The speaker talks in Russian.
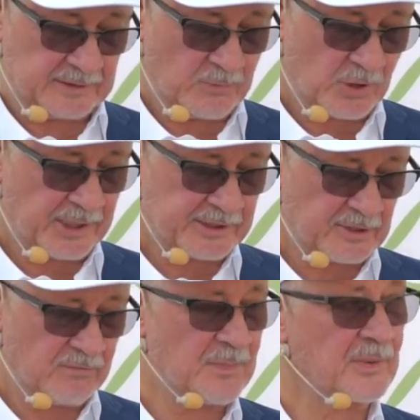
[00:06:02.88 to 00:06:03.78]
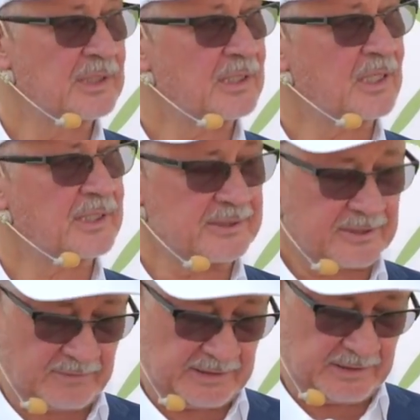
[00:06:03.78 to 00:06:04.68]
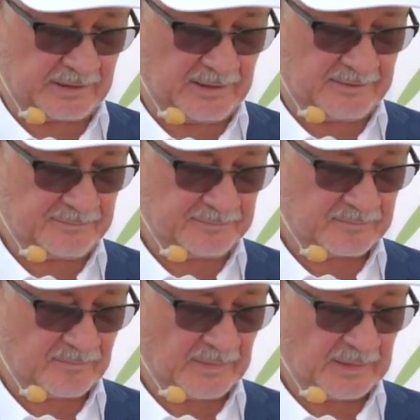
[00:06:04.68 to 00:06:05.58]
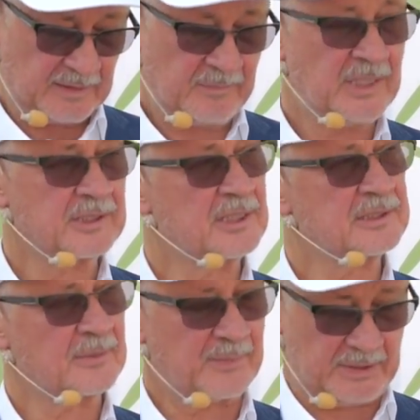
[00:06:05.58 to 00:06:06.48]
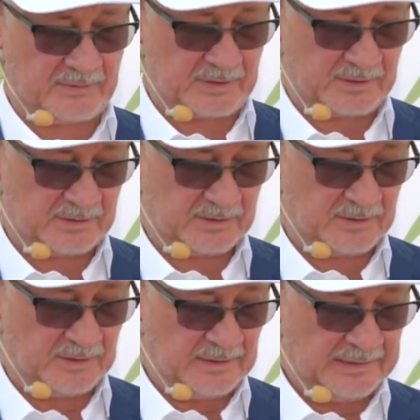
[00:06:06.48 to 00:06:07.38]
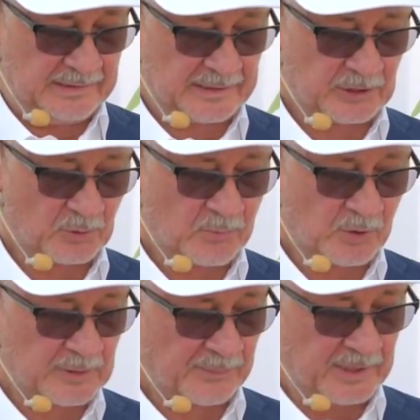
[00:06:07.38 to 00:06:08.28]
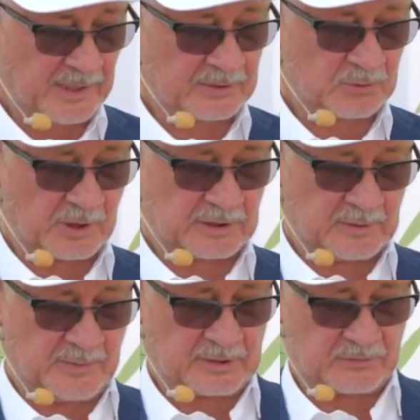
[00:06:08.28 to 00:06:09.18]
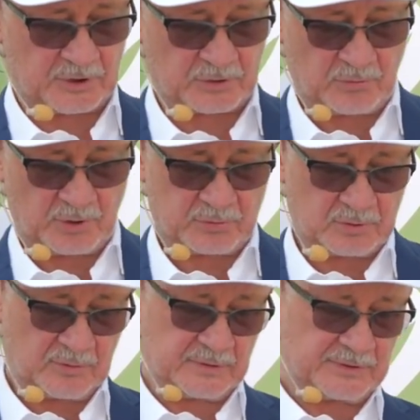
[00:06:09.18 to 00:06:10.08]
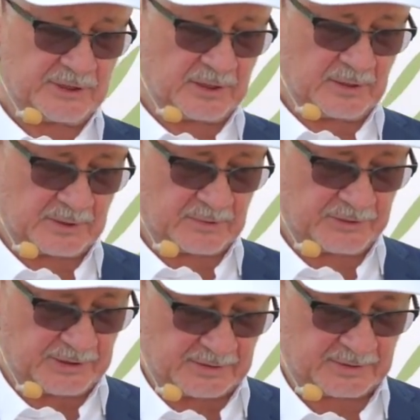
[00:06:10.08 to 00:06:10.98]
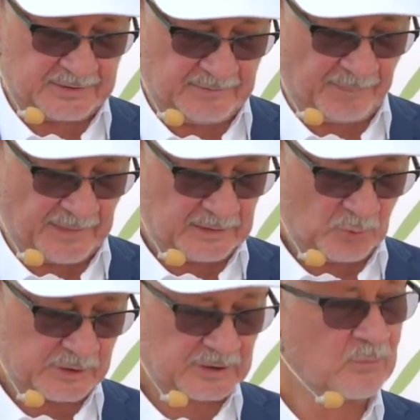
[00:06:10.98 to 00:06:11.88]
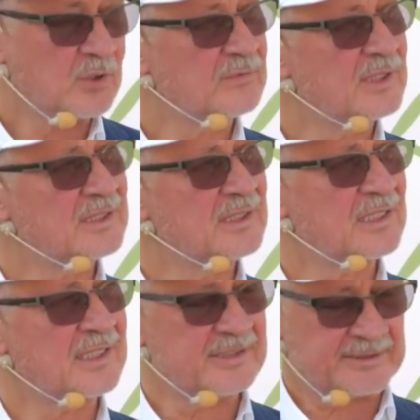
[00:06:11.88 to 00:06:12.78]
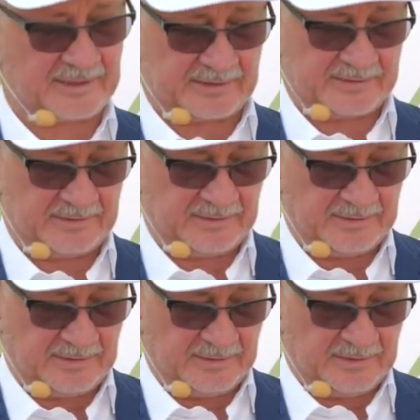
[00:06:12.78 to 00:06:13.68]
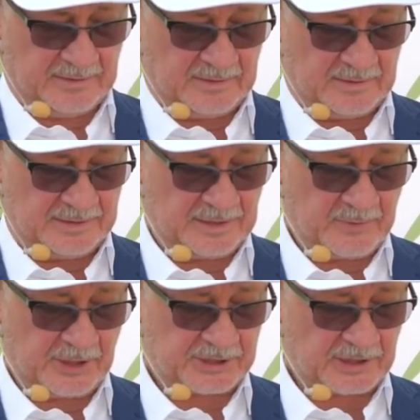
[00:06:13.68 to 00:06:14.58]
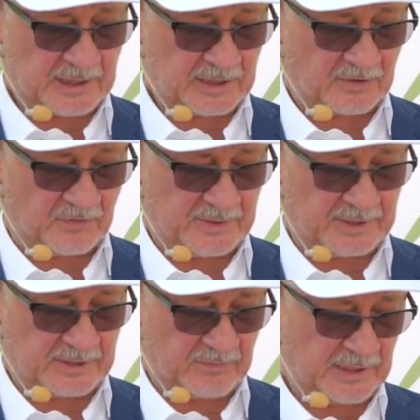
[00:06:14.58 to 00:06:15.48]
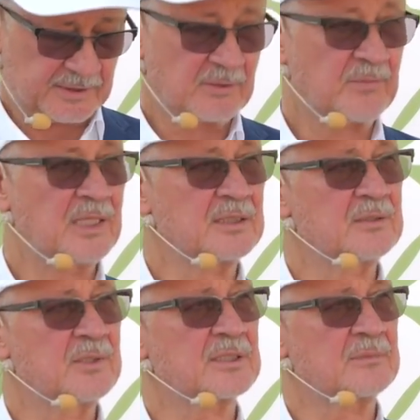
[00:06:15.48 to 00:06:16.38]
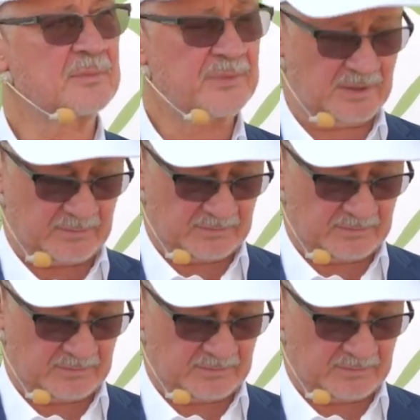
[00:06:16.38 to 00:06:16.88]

Само кресло выполнено как кресло водителя, имеет элитопривод, на котором можно проехать 40 км со скоростью до 20 км в час. То есть само инвалидное кресло, не имеющее аналогов в мире, является маленьким электромобилем.